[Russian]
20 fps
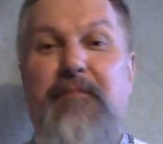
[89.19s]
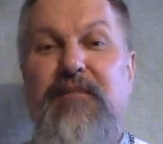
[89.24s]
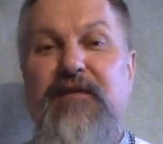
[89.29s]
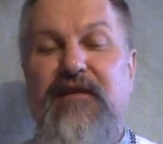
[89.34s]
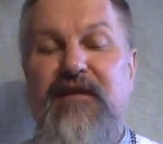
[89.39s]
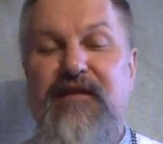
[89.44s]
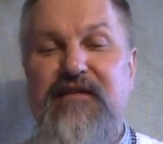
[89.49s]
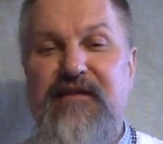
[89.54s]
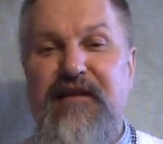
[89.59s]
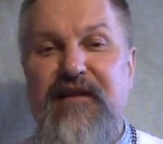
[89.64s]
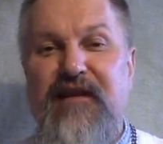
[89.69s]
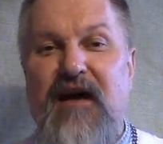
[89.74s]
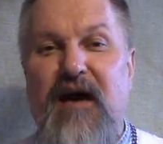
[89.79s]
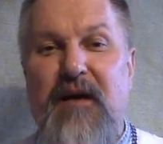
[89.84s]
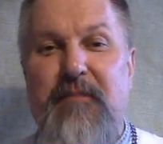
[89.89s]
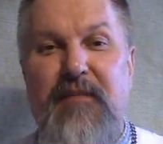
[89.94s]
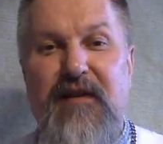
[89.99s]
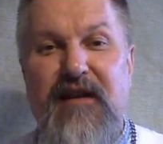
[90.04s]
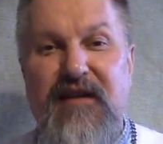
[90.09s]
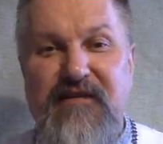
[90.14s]
недели
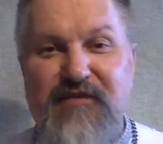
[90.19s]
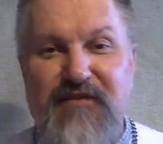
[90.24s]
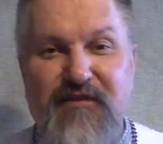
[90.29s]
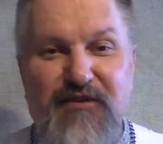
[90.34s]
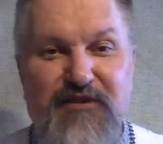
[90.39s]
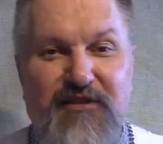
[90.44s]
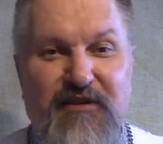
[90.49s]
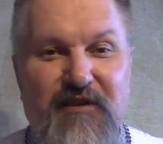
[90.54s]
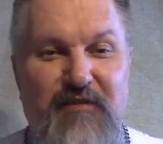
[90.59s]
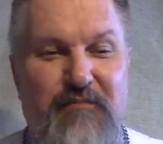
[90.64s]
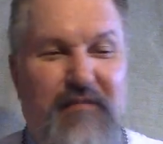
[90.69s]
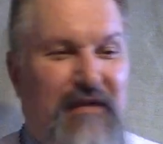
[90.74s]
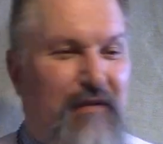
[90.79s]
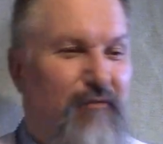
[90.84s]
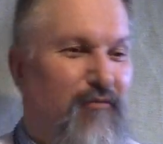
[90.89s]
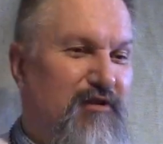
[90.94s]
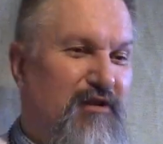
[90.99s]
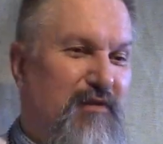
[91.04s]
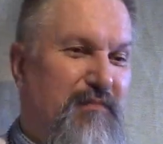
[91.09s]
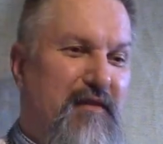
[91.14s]
опресночной,
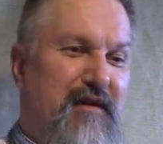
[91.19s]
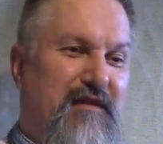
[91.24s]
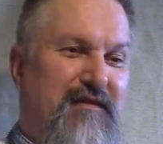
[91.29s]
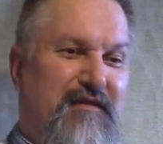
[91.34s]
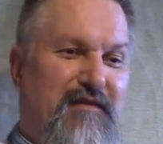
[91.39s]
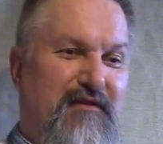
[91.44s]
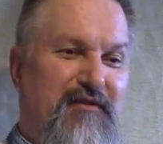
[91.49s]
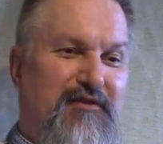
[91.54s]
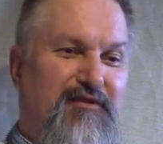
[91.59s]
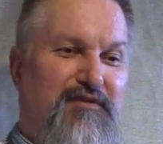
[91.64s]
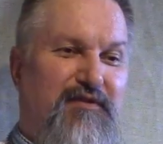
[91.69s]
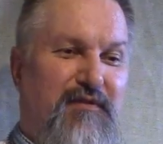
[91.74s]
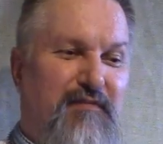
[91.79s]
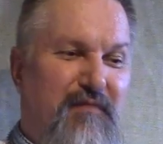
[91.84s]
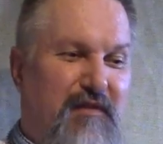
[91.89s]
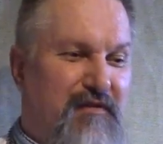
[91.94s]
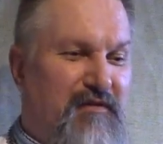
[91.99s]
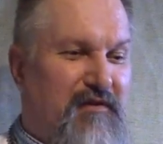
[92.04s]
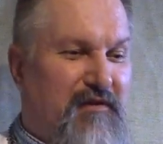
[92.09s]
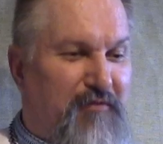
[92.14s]
потому что Пасха еще
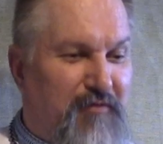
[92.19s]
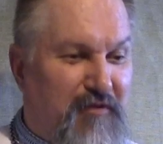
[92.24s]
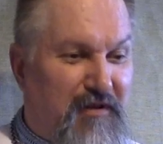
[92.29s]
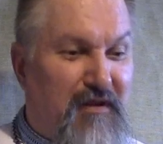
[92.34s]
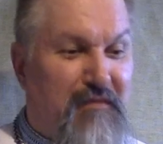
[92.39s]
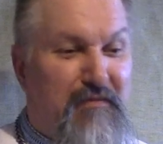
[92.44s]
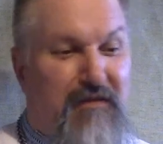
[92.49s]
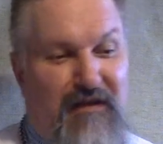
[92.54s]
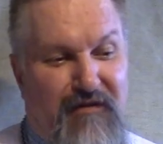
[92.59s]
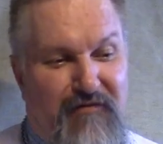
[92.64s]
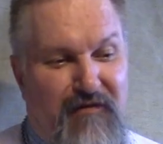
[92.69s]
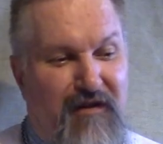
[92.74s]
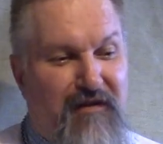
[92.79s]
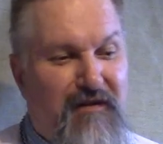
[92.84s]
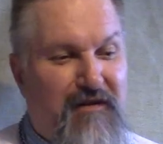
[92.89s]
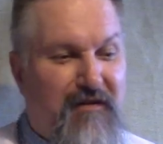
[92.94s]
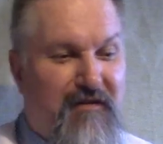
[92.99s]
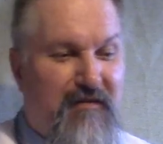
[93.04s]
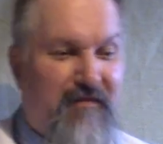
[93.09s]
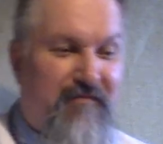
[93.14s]
имеет такое
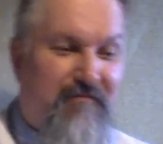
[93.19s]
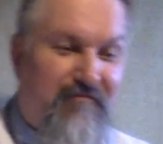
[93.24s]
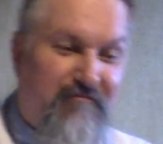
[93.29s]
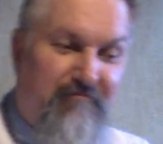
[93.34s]
наименование,